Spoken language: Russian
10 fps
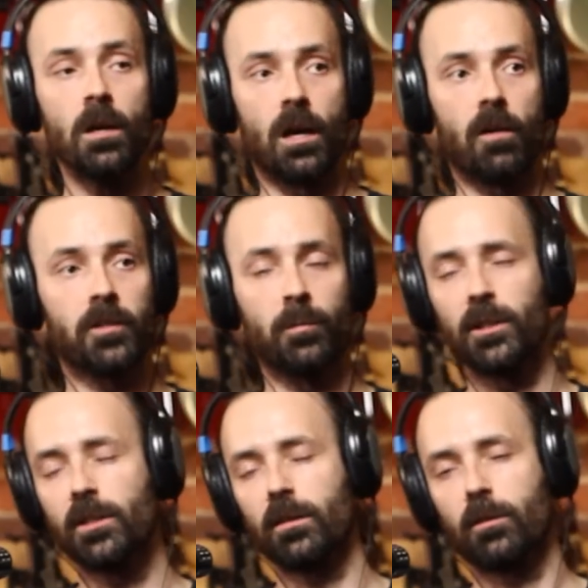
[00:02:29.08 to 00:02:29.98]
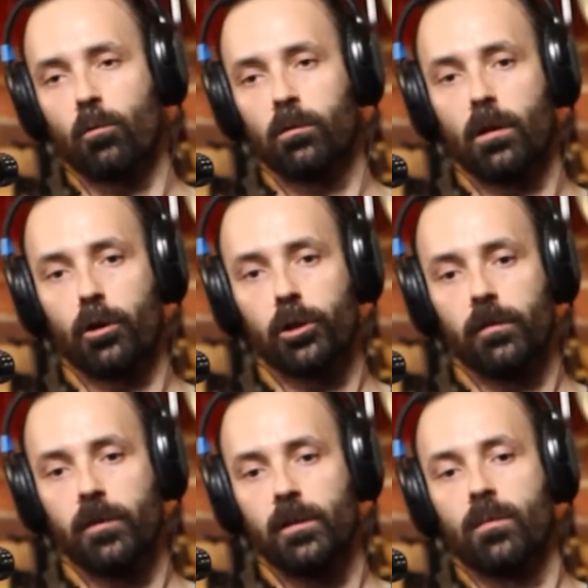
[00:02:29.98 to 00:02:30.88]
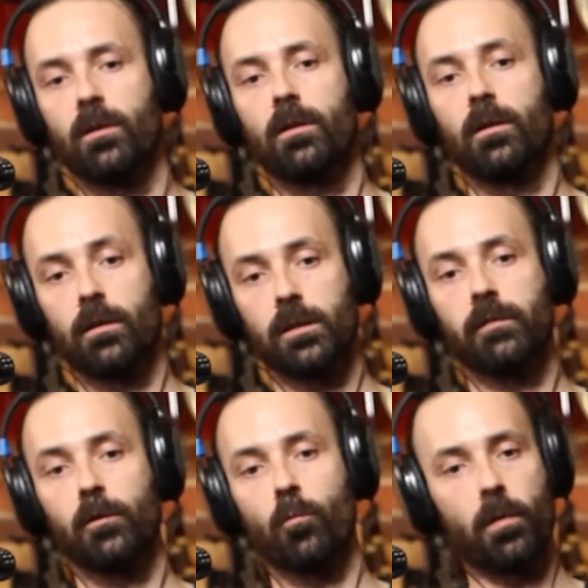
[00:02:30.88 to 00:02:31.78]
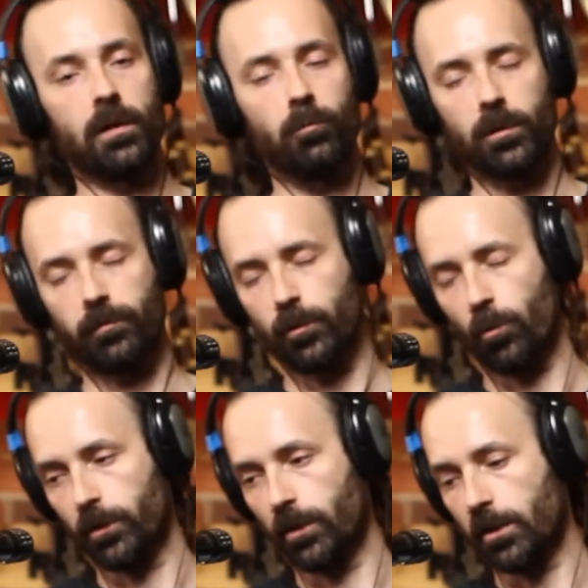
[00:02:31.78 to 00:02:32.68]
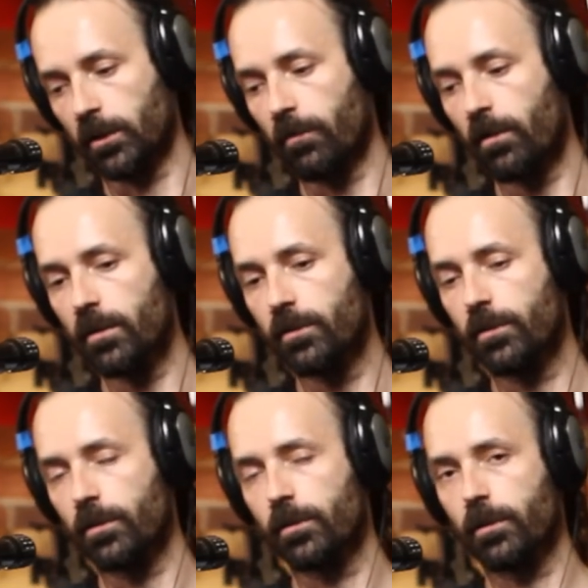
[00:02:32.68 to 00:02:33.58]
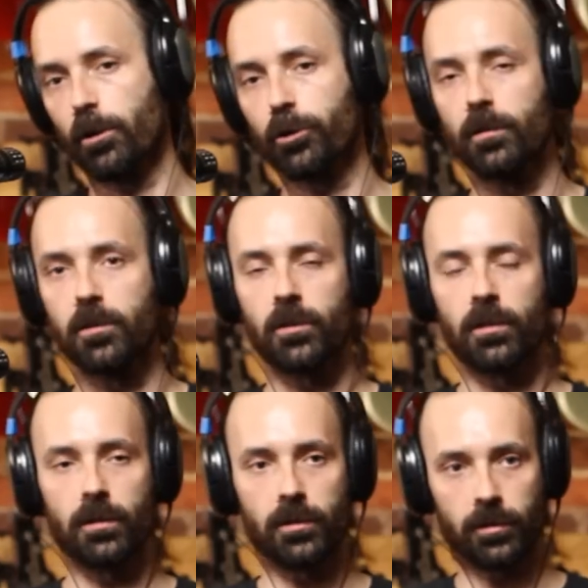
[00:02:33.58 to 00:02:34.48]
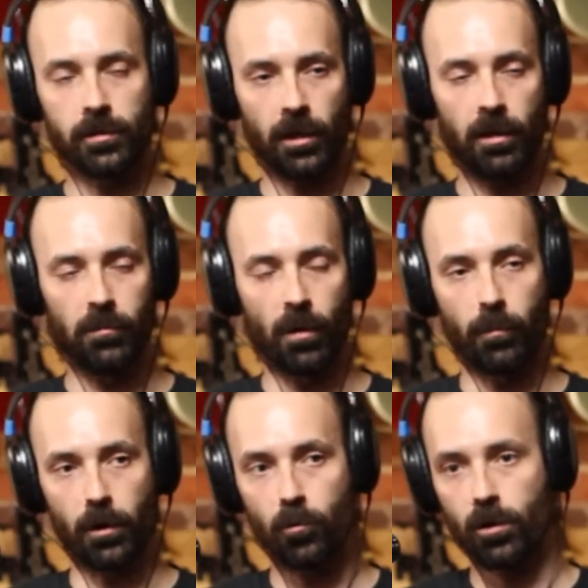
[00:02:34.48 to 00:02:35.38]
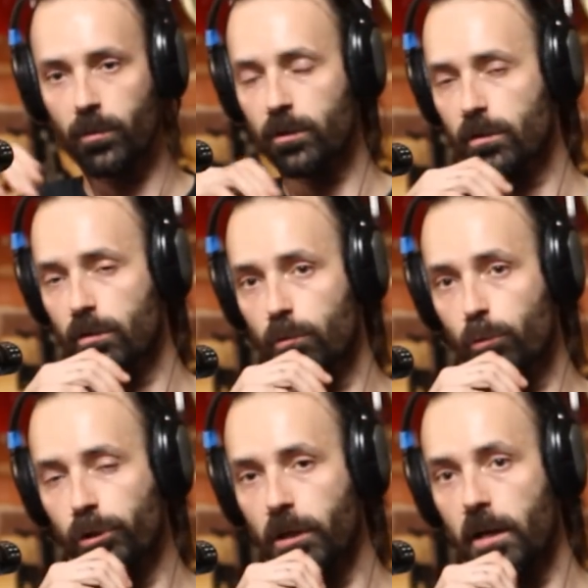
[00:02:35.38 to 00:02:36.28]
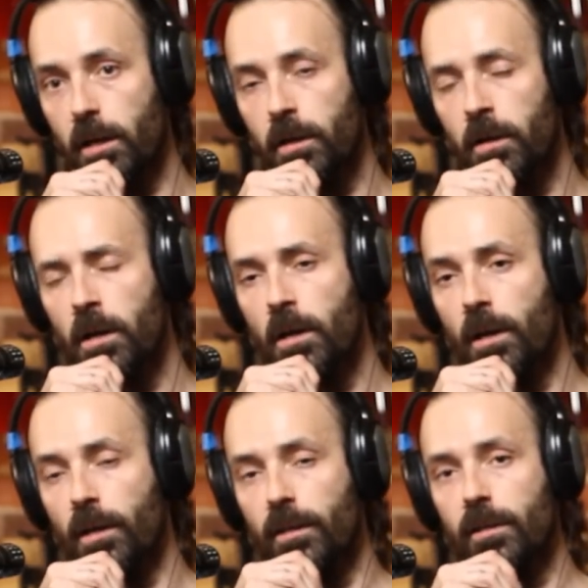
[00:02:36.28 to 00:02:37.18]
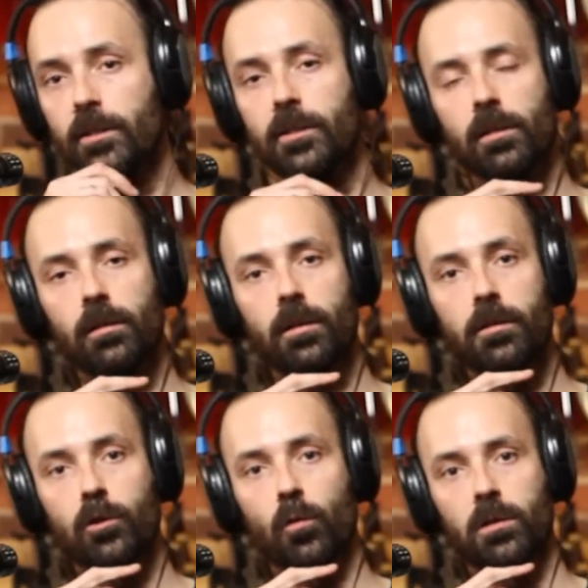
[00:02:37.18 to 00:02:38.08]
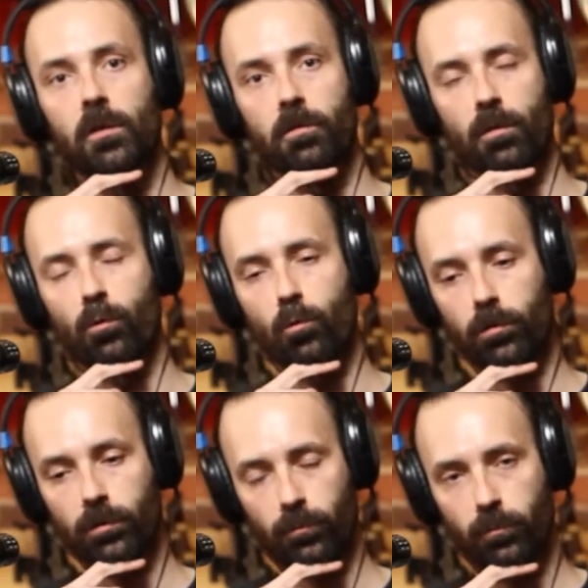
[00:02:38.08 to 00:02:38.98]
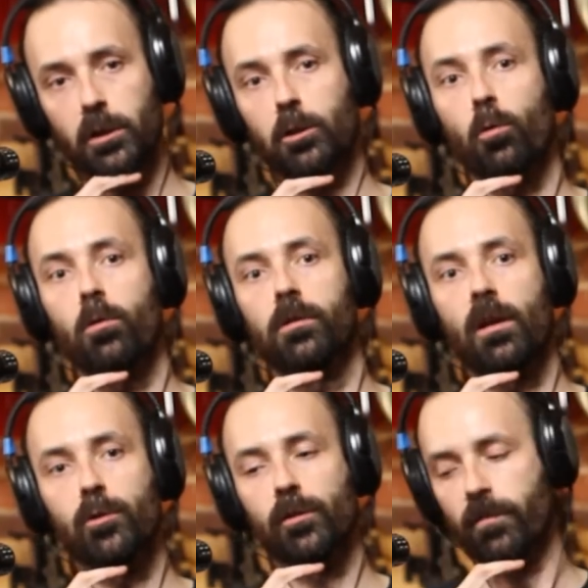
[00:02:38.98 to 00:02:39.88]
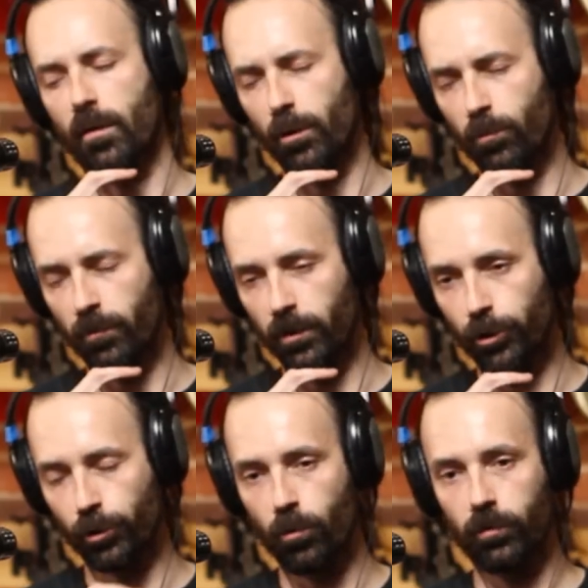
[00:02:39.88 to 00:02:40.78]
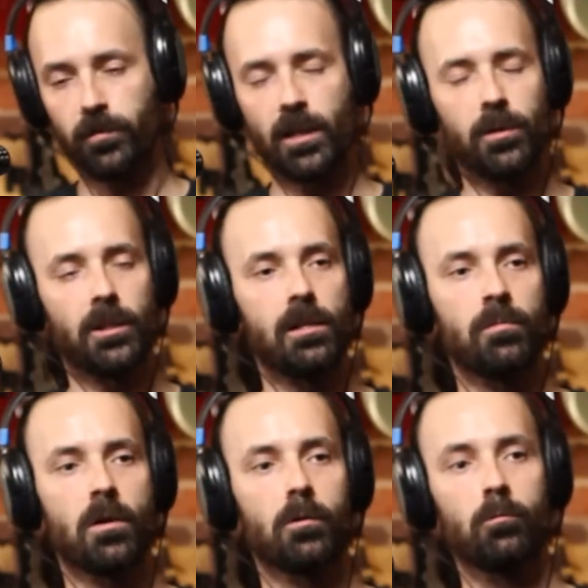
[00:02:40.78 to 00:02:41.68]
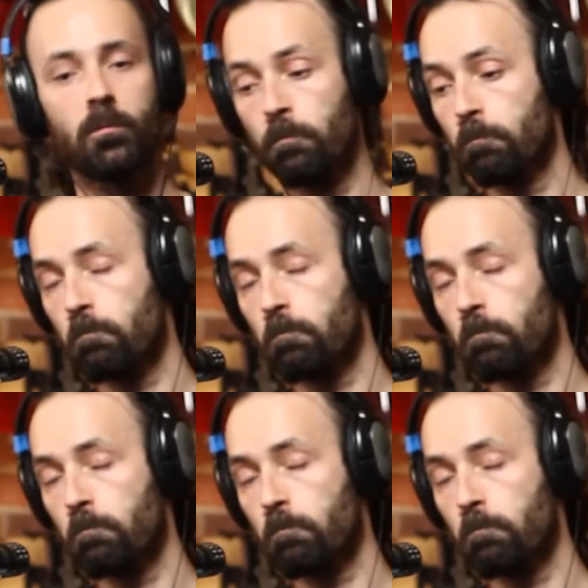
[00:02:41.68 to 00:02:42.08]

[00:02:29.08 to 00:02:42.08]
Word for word: А в 70-х он решил, видимо, свое производство, собственно, основать, э, решился с какими то там партнером из Южной Кореи, и сделали они, собственно, фирму Корт, построили там же фабрику в этот же год, в 73 году,